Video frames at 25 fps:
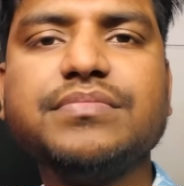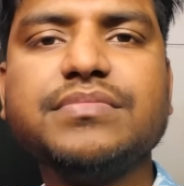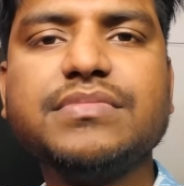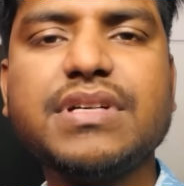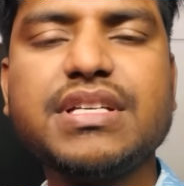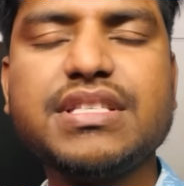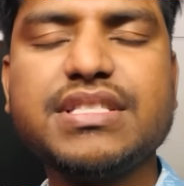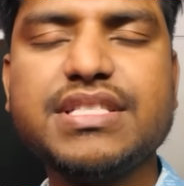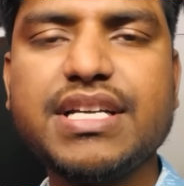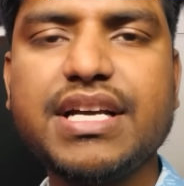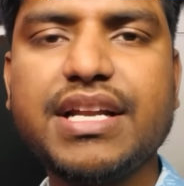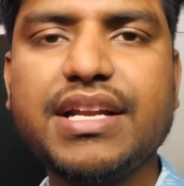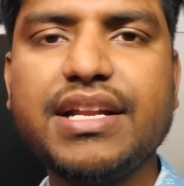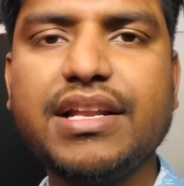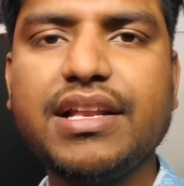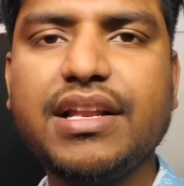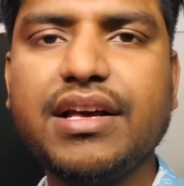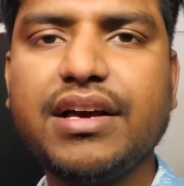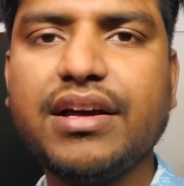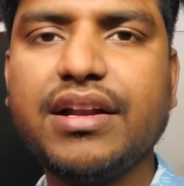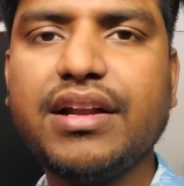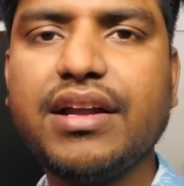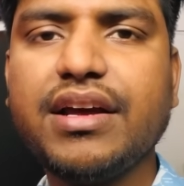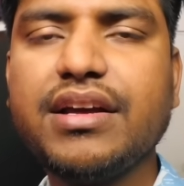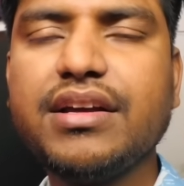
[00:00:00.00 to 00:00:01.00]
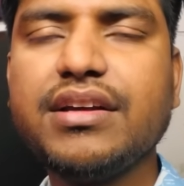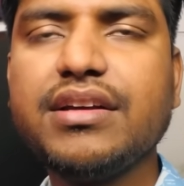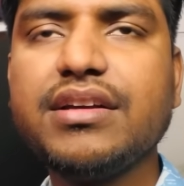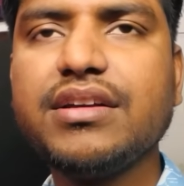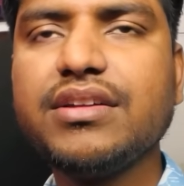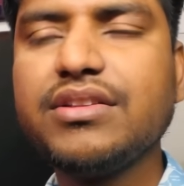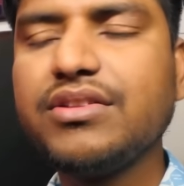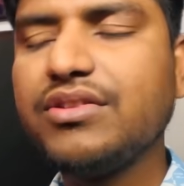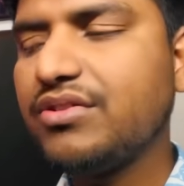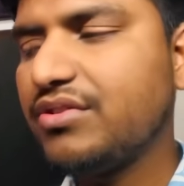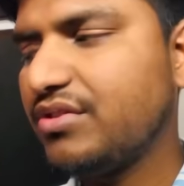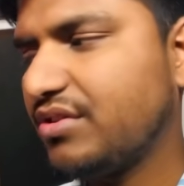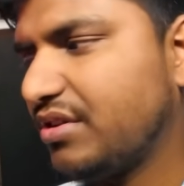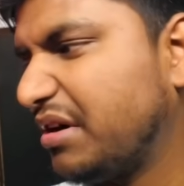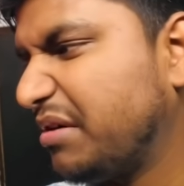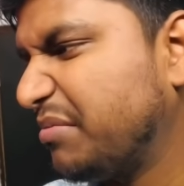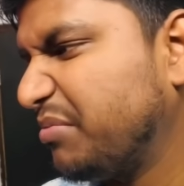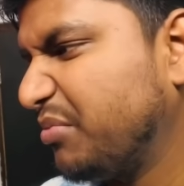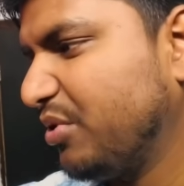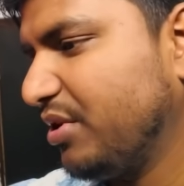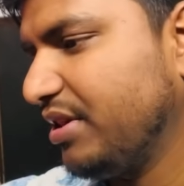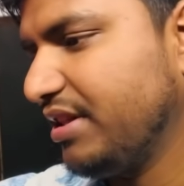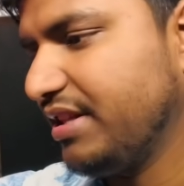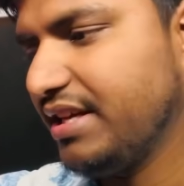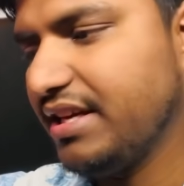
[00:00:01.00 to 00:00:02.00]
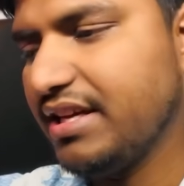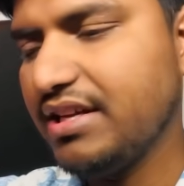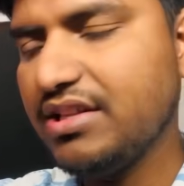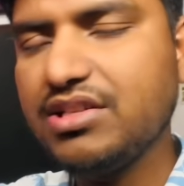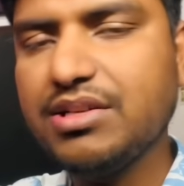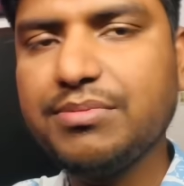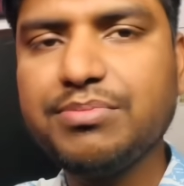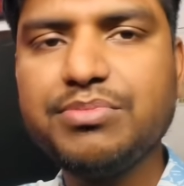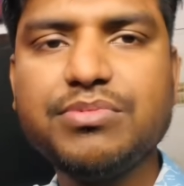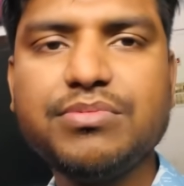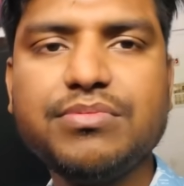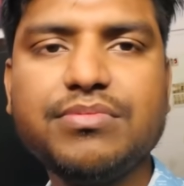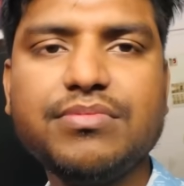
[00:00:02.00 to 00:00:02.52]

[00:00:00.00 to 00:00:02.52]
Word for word: अच्छा नहीं लग रहा है तो हम बोलते हैं जब